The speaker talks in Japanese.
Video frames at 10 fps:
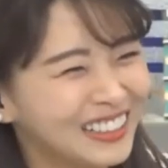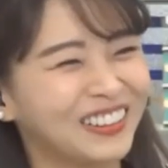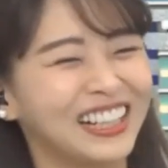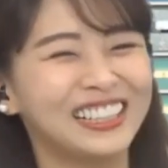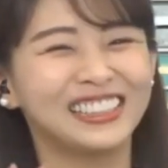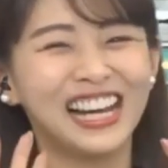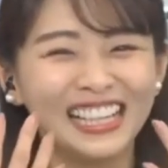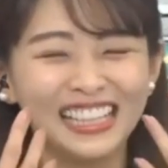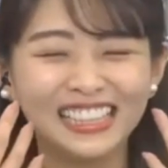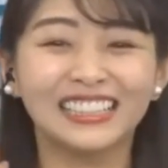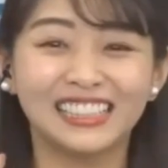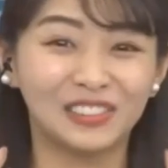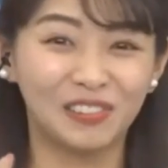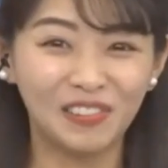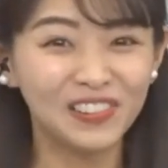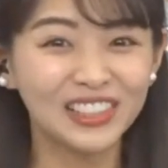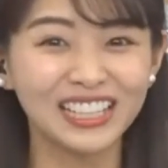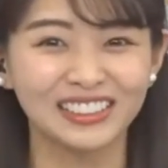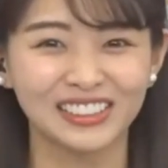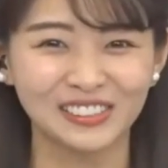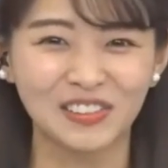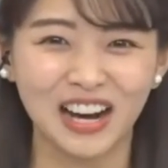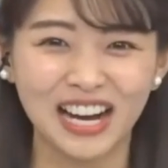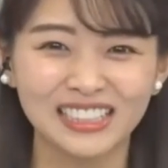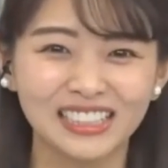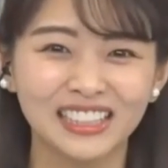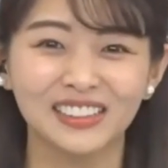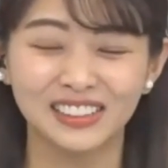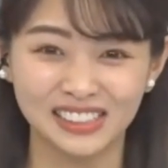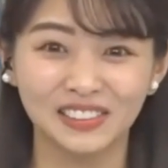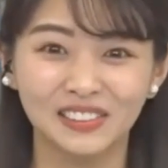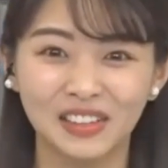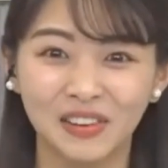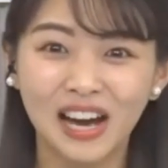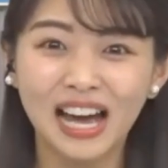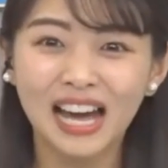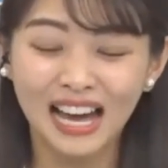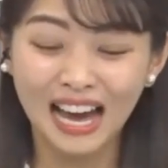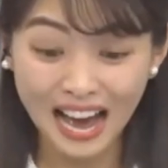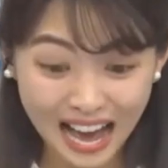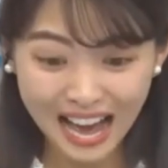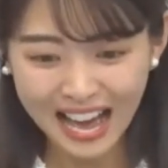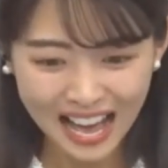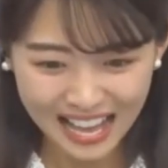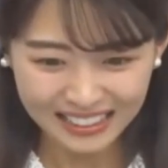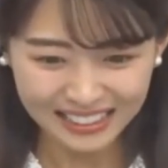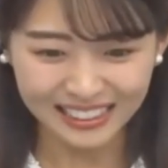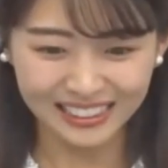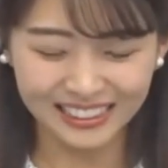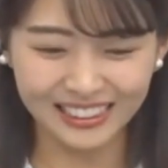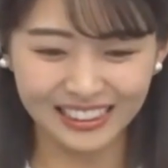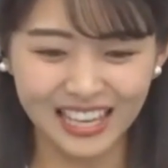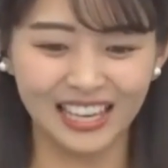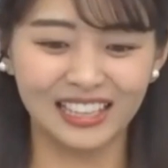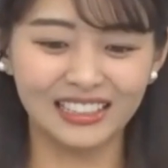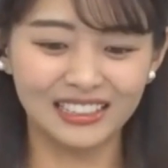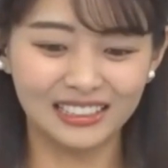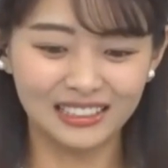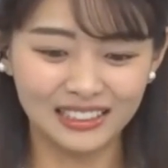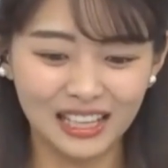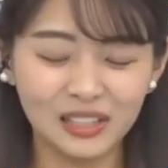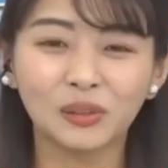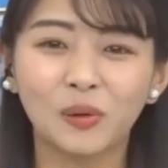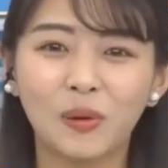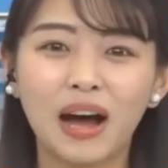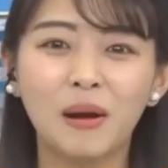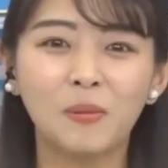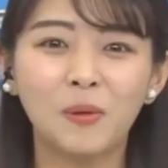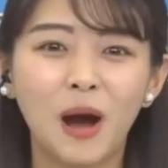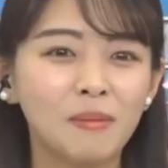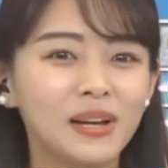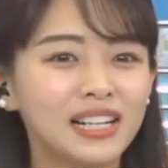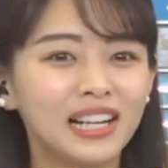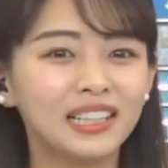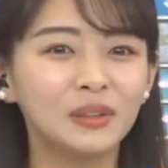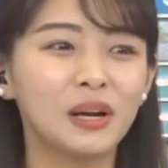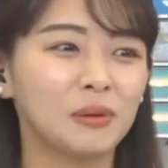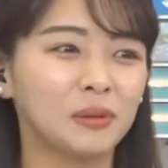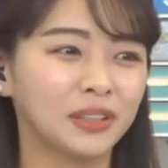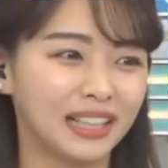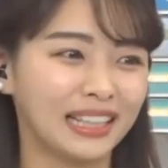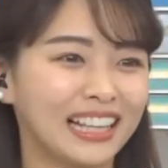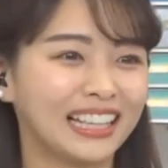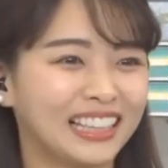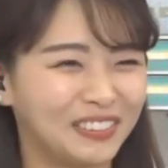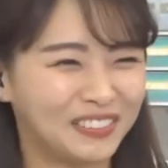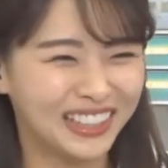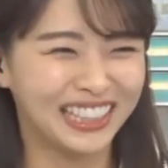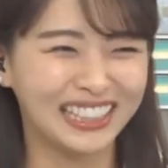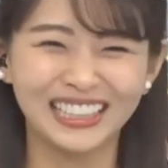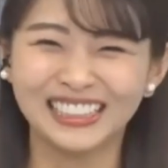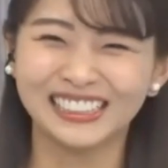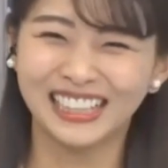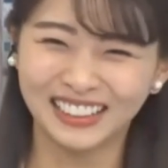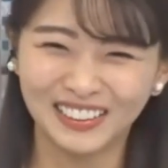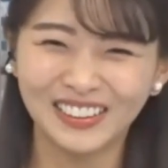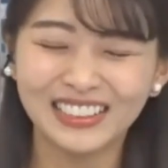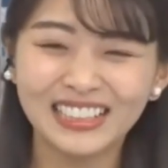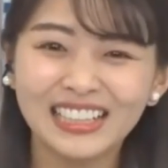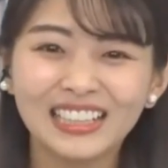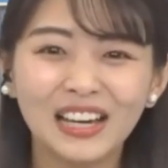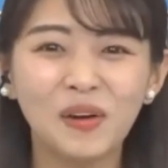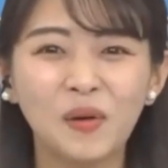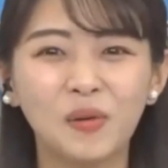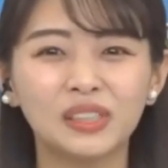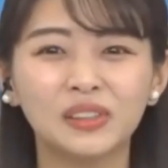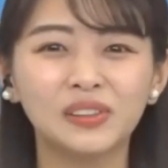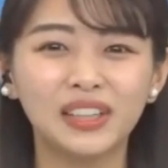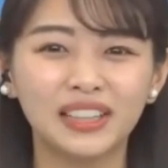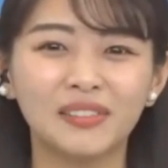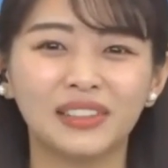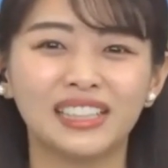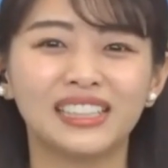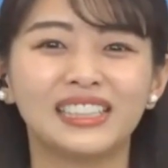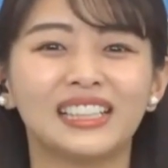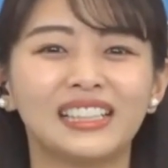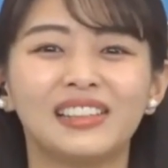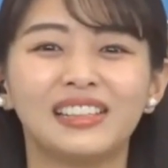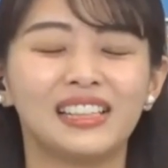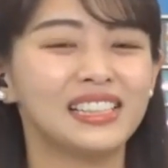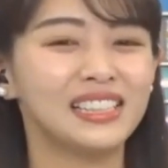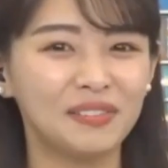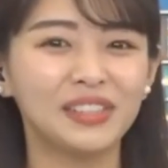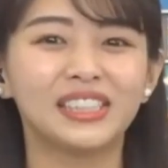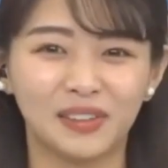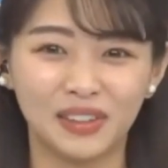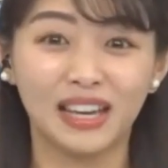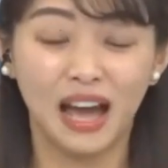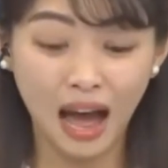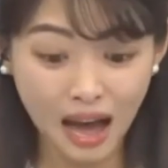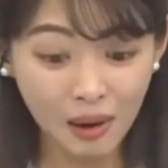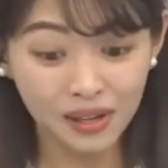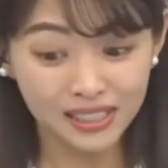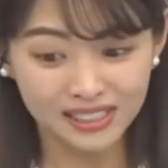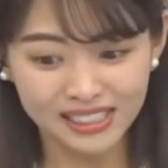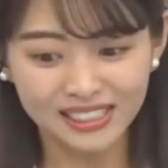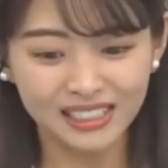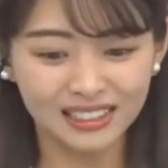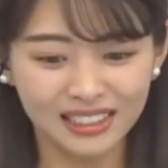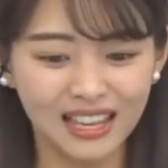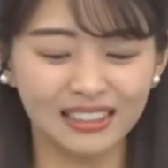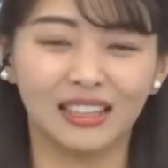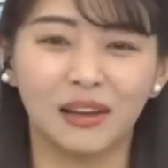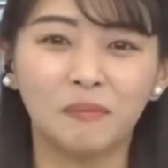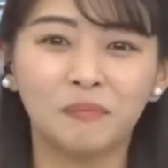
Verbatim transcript: これくらいなんですよ心の中ではすごく焦ってるんですよでも「あ!」ってなるのはもうアメリカンドラマの中だけだと思ってたんですけど結構そういう方もいらっしゃりいらっしゃいますよねあ忘れちゃったって